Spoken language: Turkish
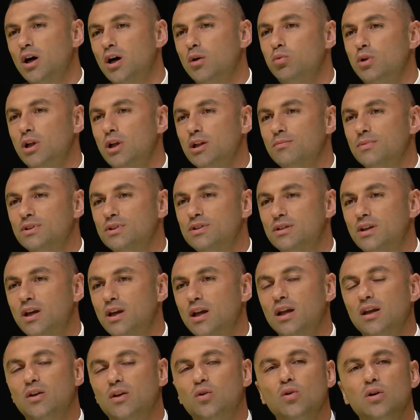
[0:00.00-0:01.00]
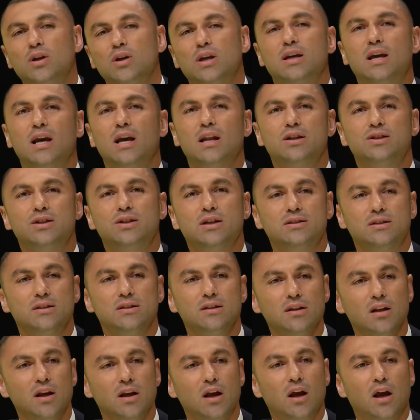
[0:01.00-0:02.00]
kabul etmesi gerekiyor ki
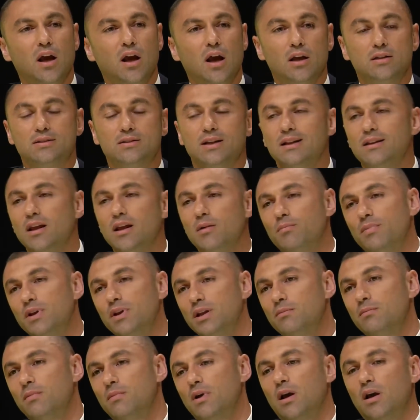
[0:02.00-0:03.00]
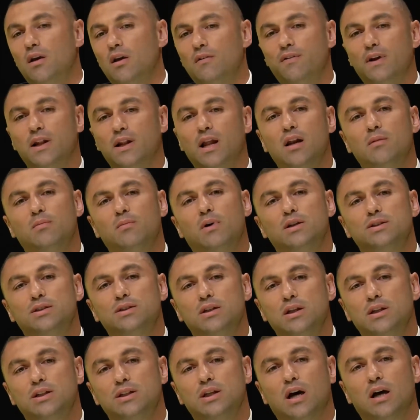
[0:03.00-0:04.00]
gelişesin. E zaten benim
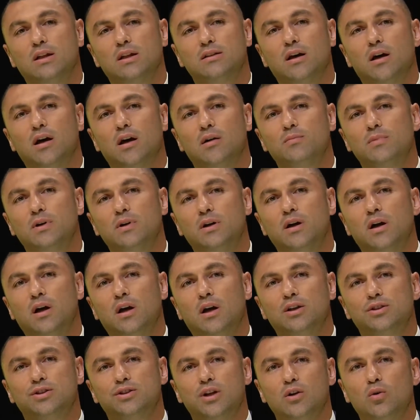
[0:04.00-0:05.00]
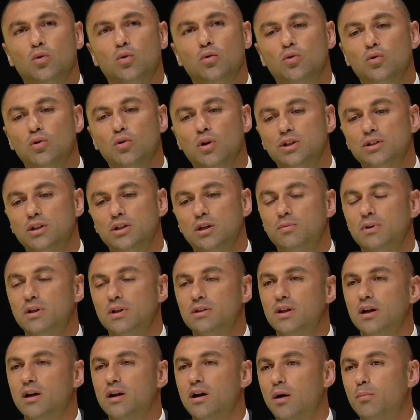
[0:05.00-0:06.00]
Fenerbahçe'deki hatamı Şenol Güneş'le
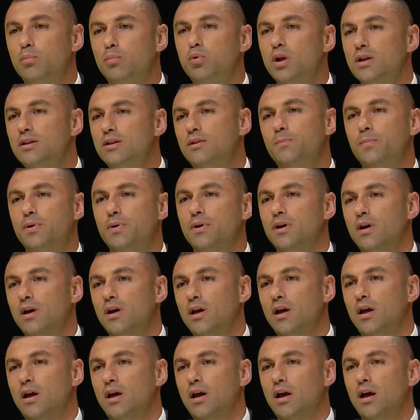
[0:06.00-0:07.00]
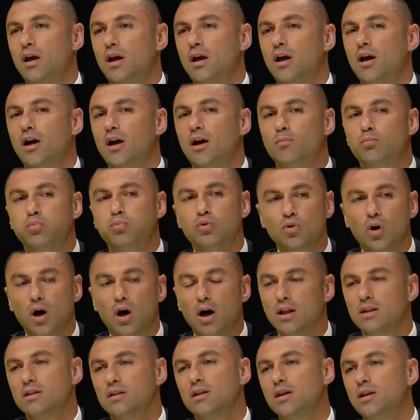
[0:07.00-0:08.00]
birlikte kabul edip e,
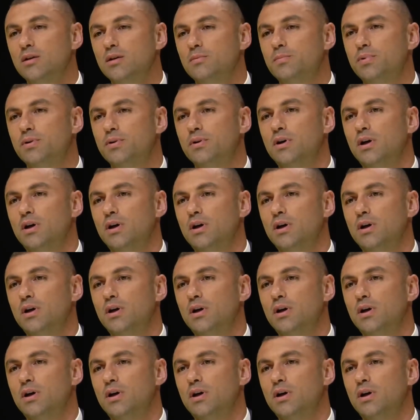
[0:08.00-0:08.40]
bunu anlayıp